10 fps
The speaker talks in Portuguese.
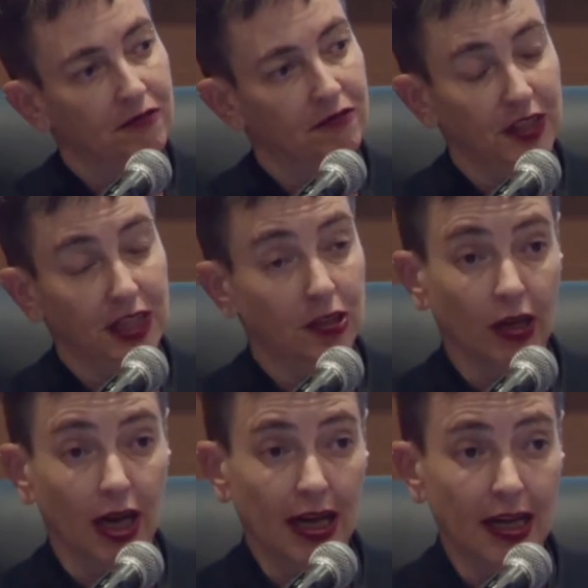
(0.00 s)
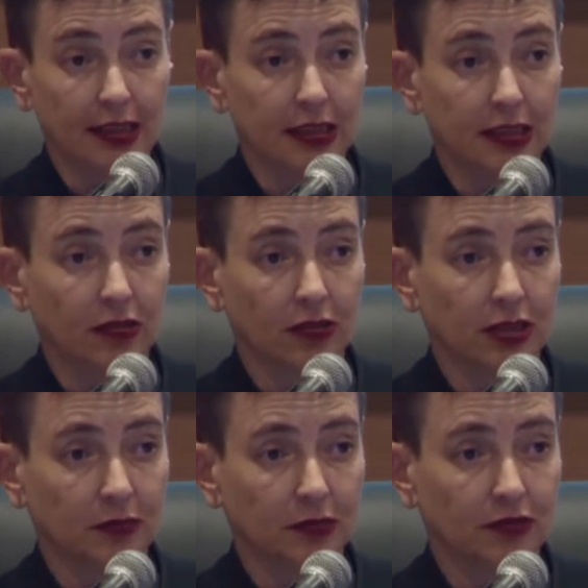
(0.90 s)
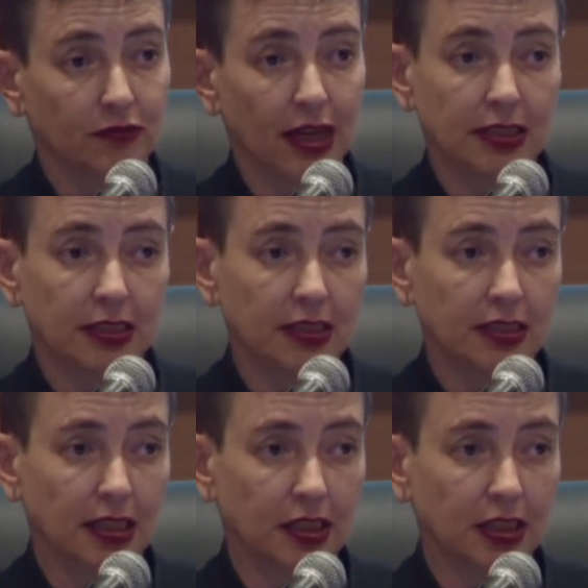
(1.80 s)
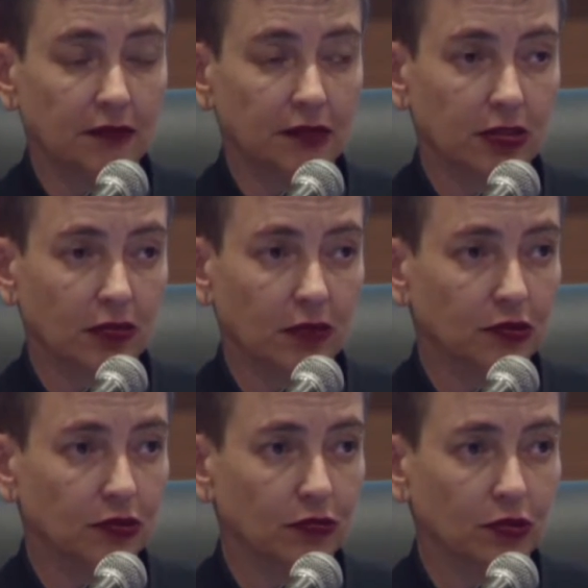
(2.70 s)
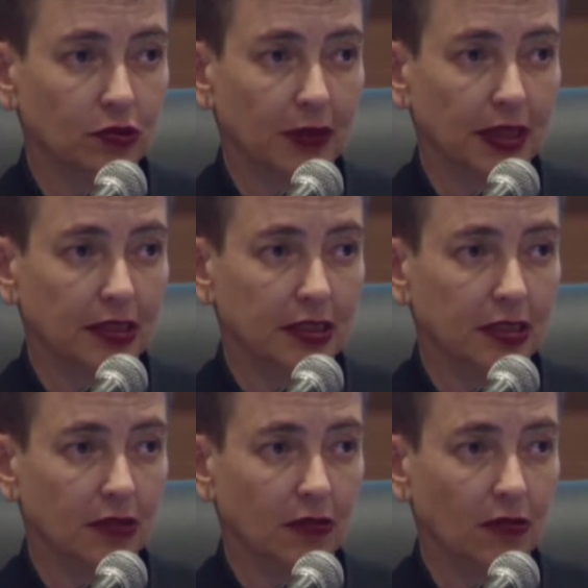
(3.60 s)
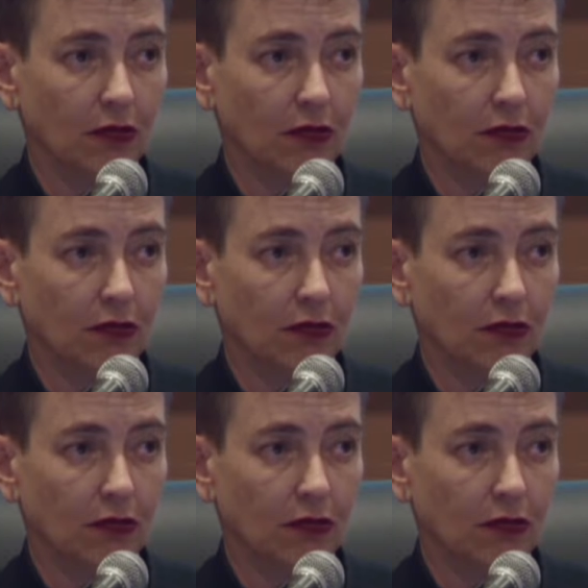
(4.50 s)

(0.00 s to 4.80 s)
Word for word: Via Dourada, nós temos várias iniciativas, somos um dos países com